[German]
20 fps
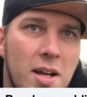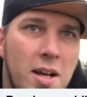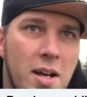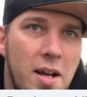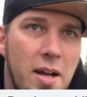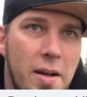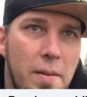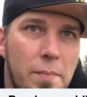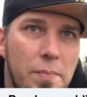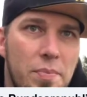
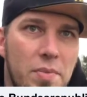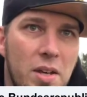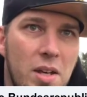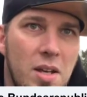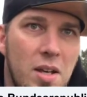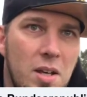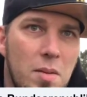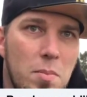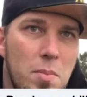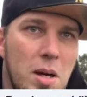Ähm,
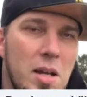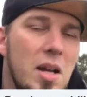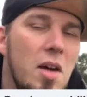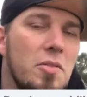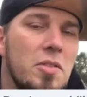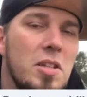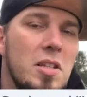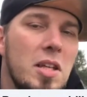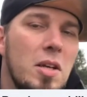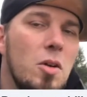man
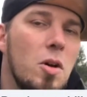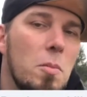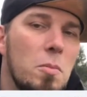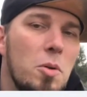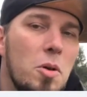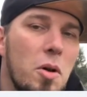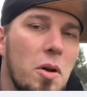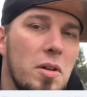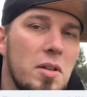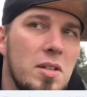auf die Idee kommen
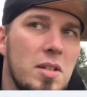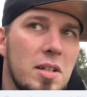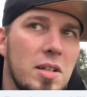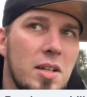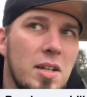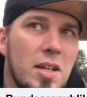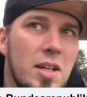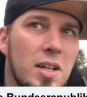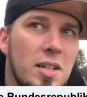könnte,